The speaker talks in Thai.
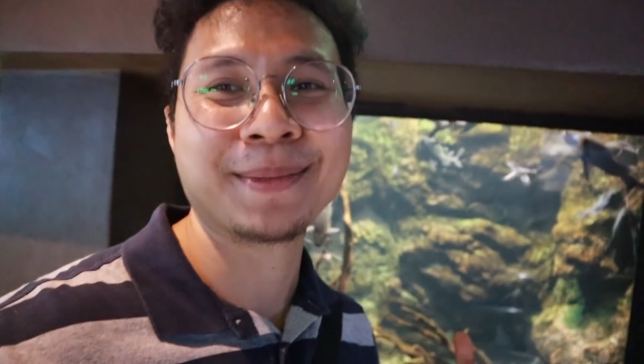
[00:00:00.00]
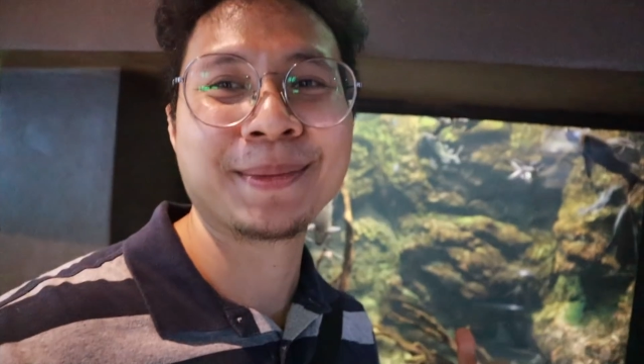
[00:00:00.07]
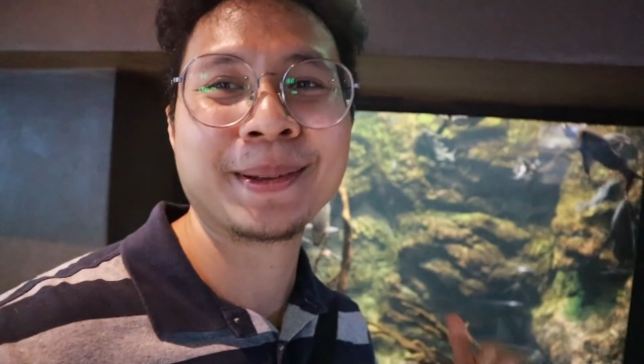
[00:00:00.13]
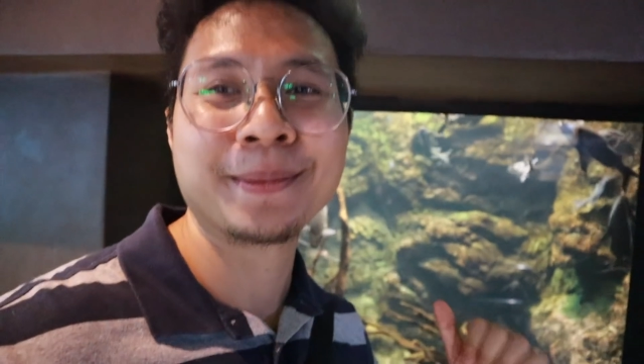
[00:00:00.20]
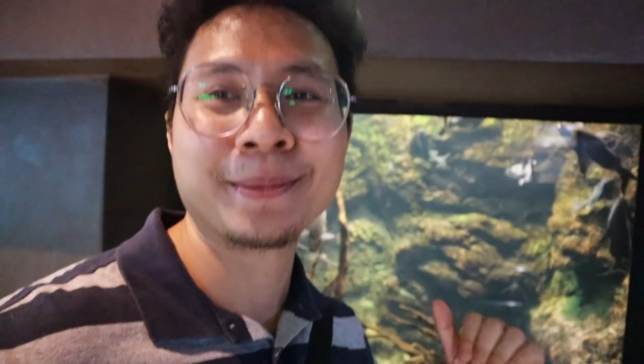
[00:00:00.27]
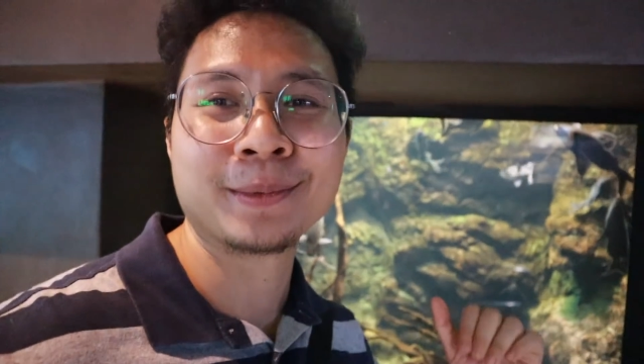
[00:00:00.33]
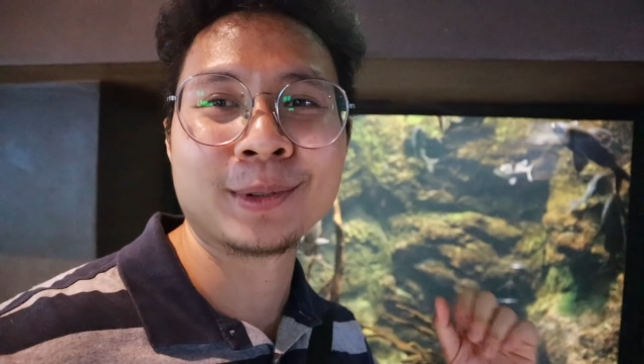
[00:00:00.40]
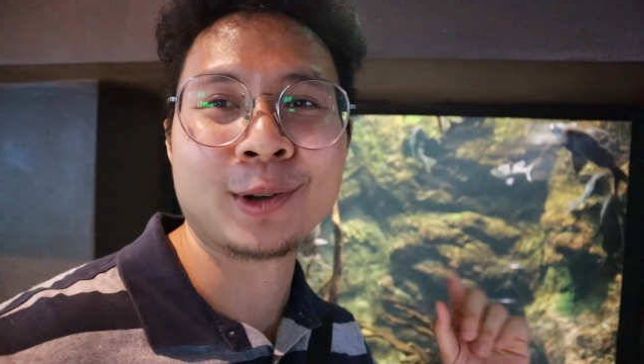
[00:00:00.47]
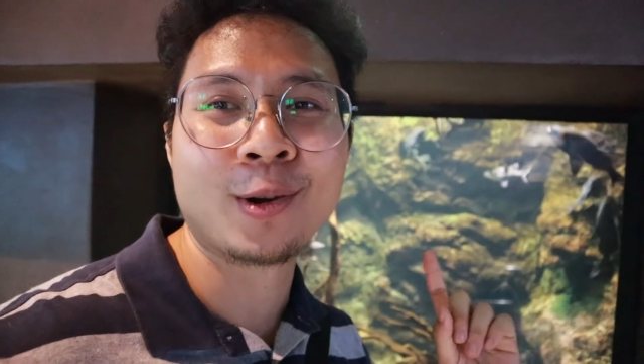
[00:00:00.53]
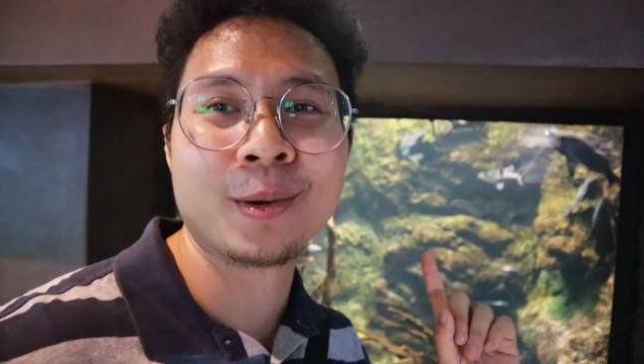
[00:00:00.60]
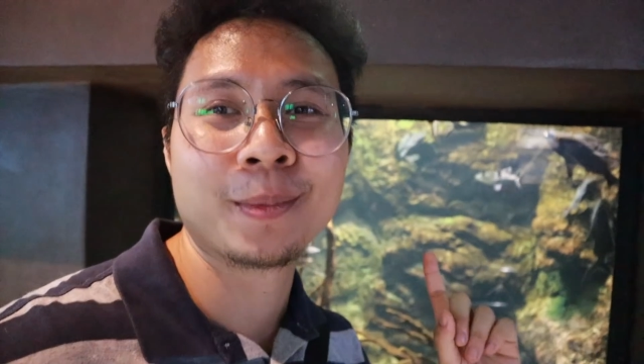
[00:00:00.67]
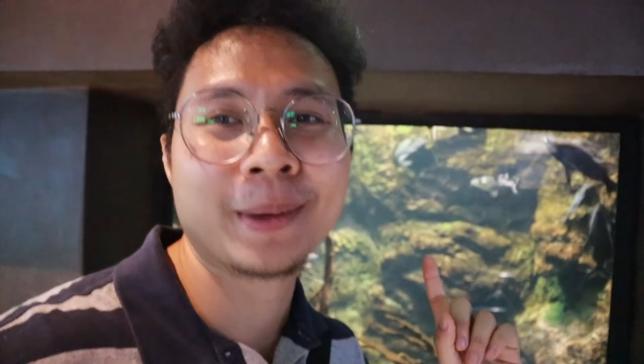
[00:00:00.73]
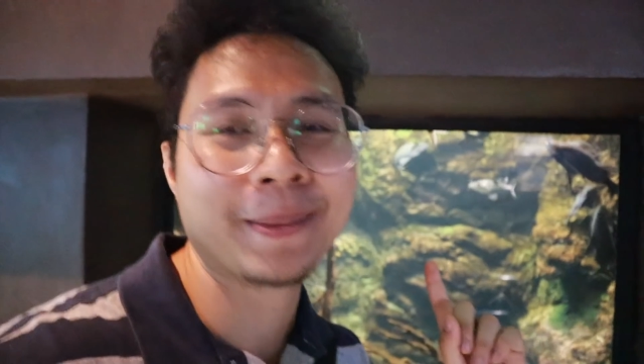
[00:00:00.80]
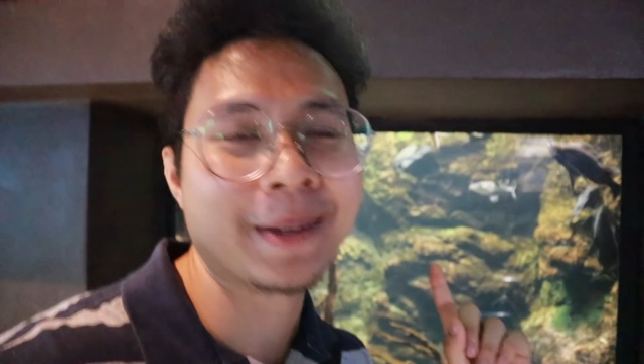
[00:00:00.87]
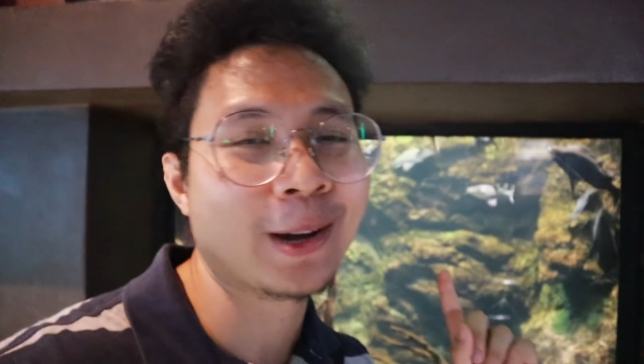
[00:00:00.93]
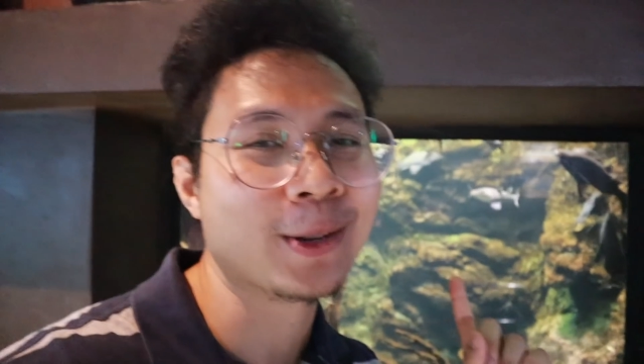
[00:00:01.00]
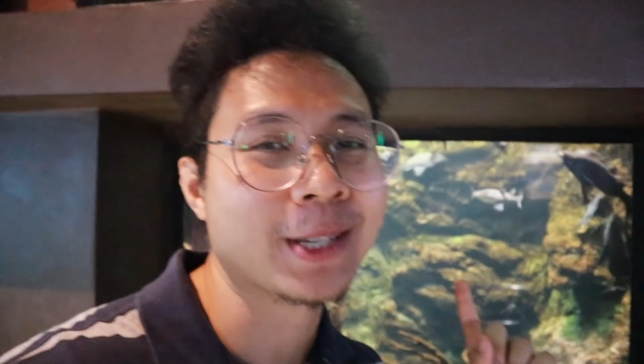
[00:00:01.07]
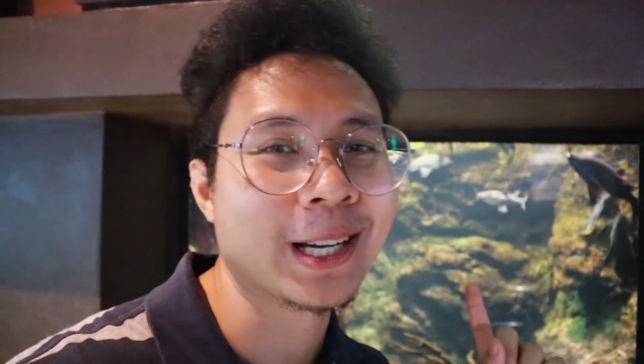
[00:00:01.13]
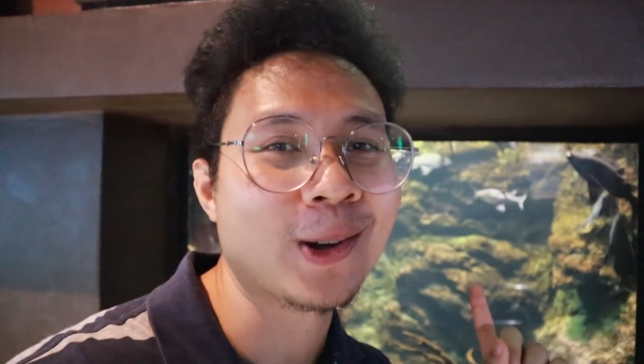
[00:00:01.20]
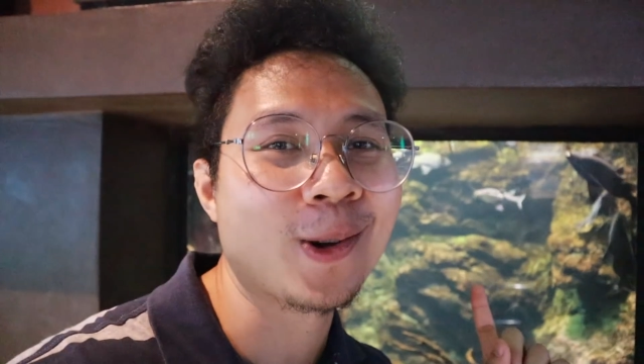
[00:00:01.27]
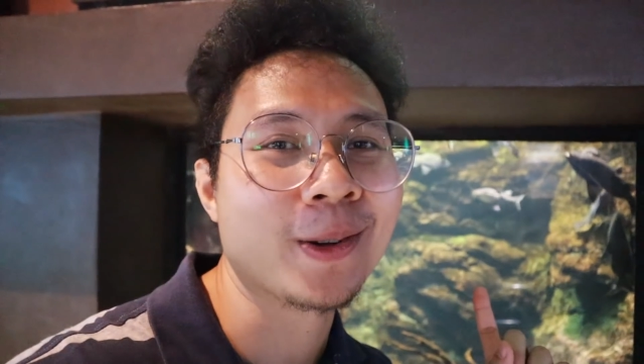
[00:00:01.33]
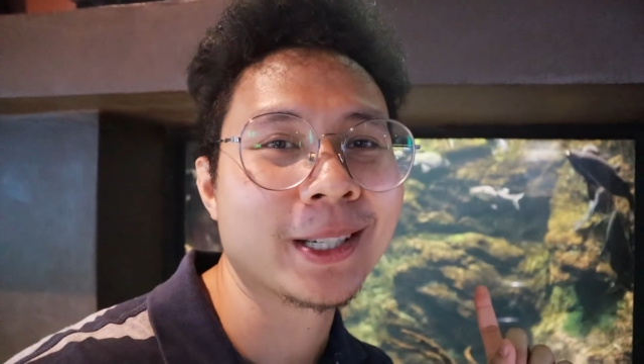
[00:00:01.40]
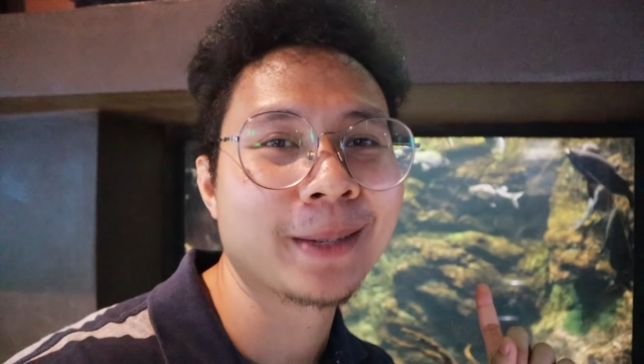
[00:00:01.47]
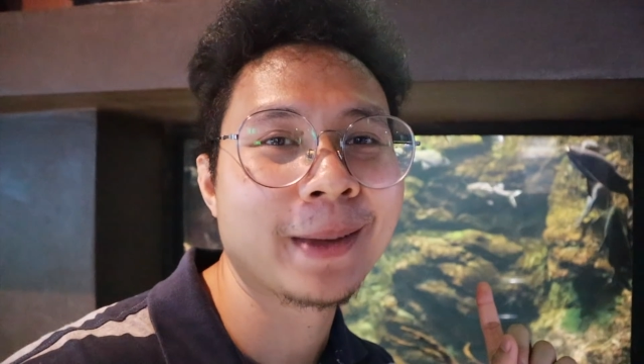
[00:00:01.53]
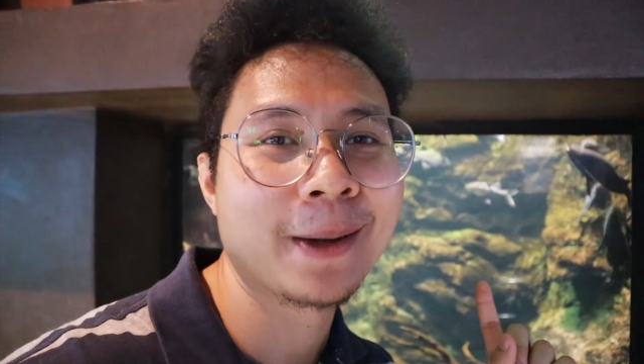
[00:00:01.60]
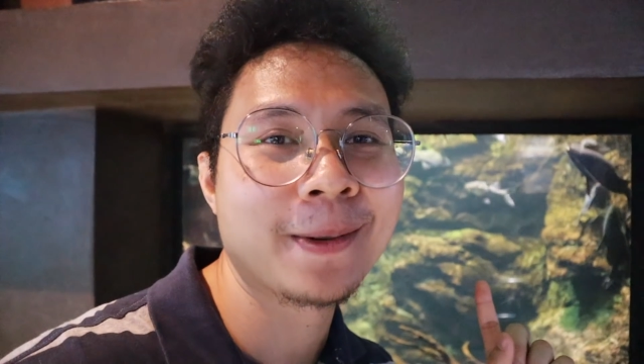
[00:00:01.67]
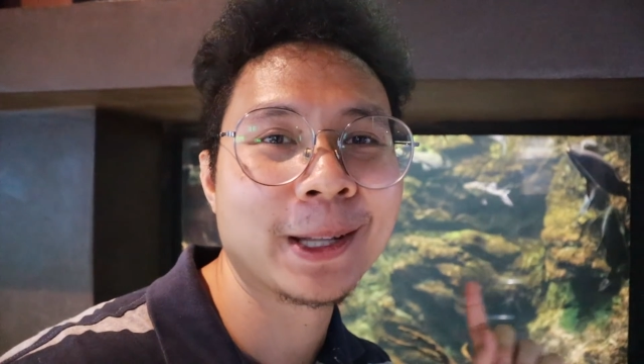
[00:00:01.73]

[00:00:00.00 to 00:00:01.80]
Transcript: คือคงเพื่อนๆคงจะงงใช่ไหม